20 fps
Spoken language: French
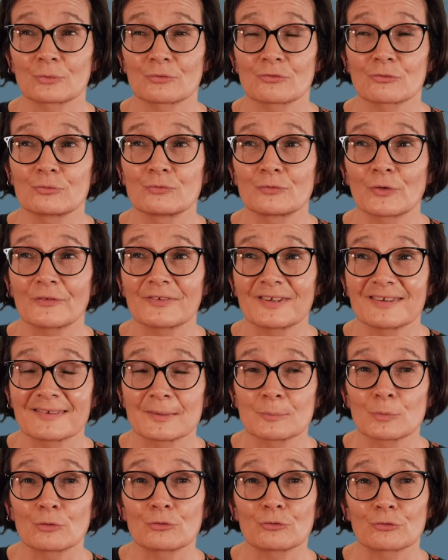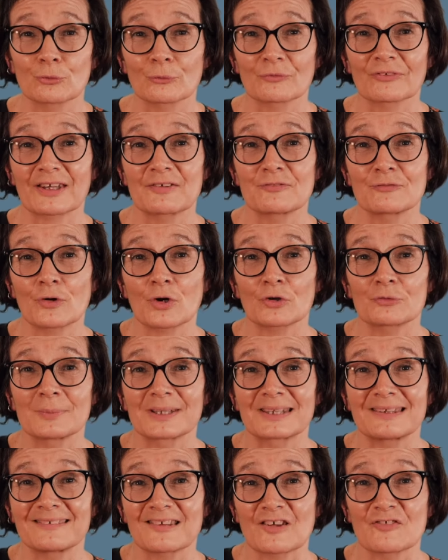ont souvent des émotions très fortes
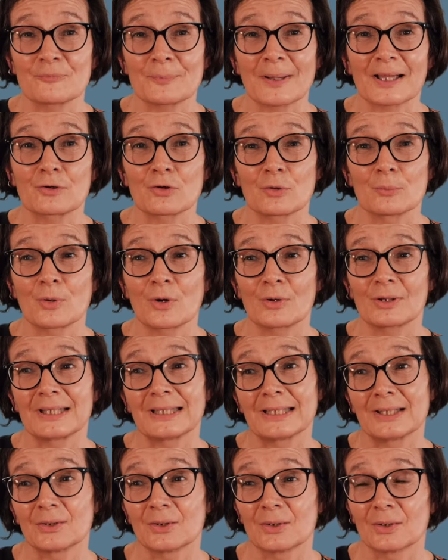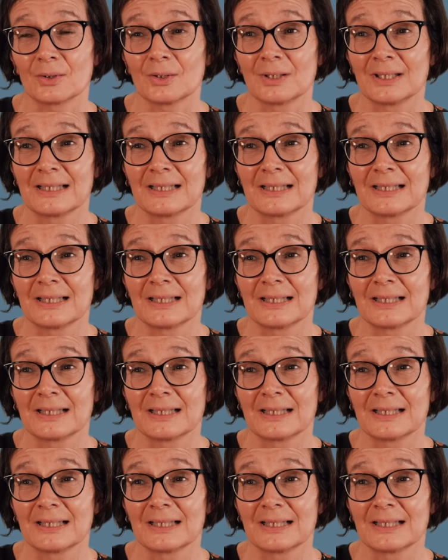mais qui ne savent pas comment euh,